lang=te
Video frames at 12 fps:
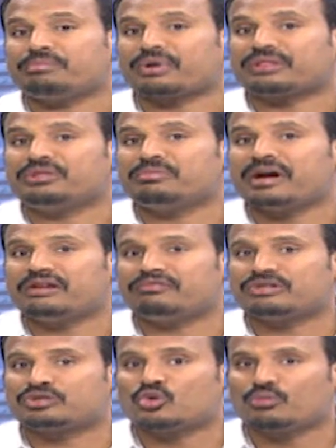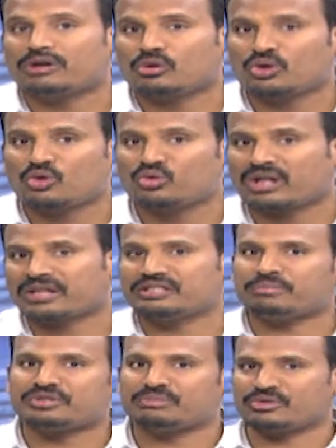ప్రతి మేనిఫెస్టో లోపల కూడా ఉండాలని
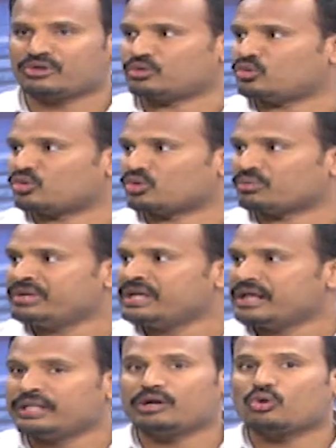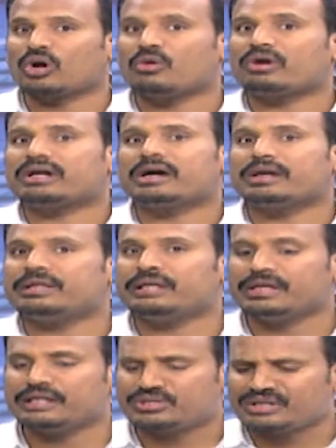చెప్పేసి మేము అనుకుంటున్నాం ఎందుకంటే ఒక వర్గానికి
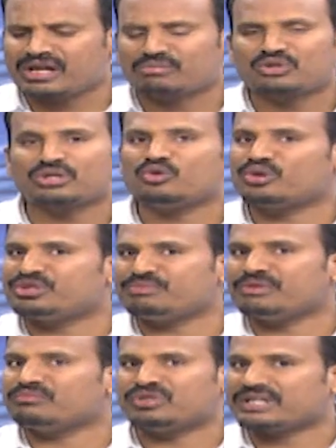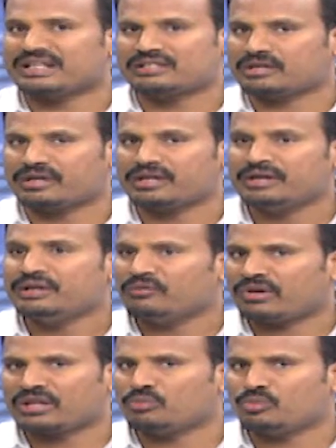చిన్న అంశం గురించి మేము చేయాల్సిన అంటే
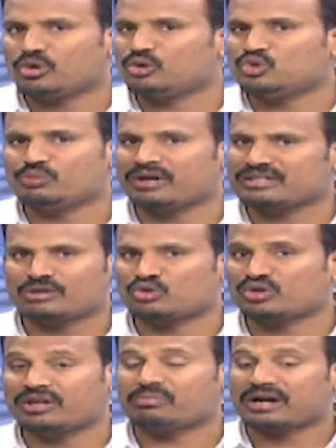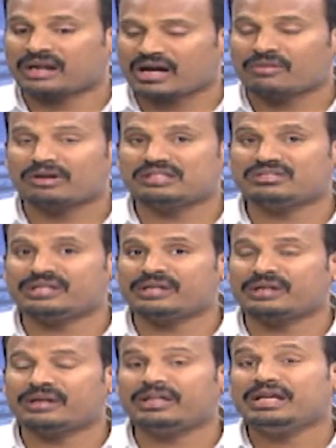వాళ్ళకు మొగ్గు చూపాల్సిన అవసరం లేదు మాకు కావాల్సింది
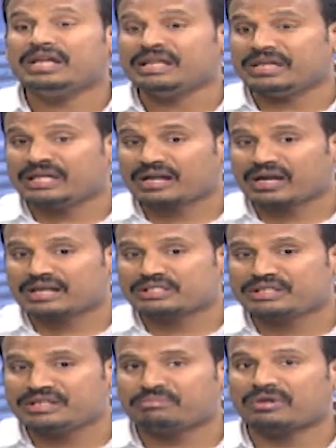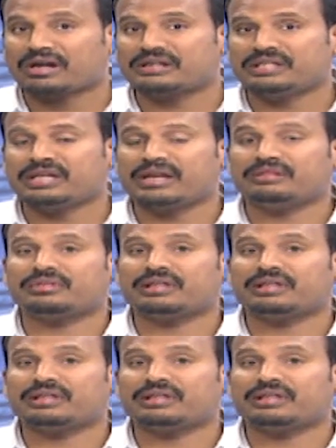ఏంటంటే ఏ రాజకీయ పార్టీ అయితే